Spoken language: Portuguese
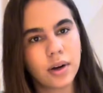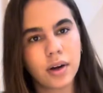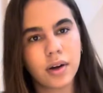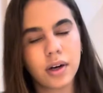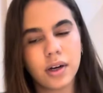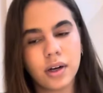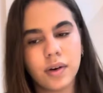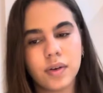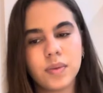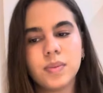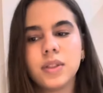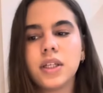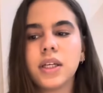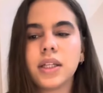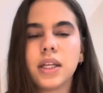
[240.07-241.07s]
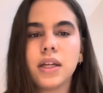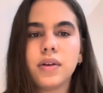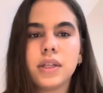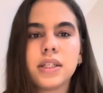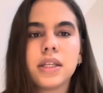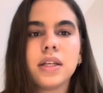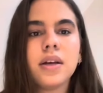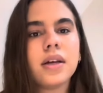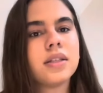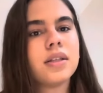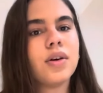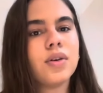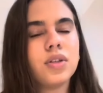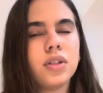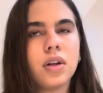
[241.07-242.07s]
agora na UFMG, tendo essa, essa
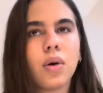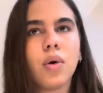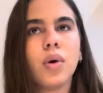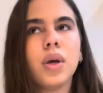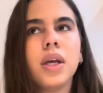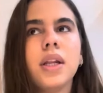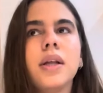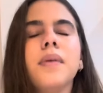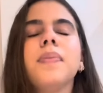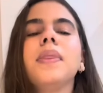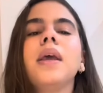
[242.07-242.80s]
rotina corrida,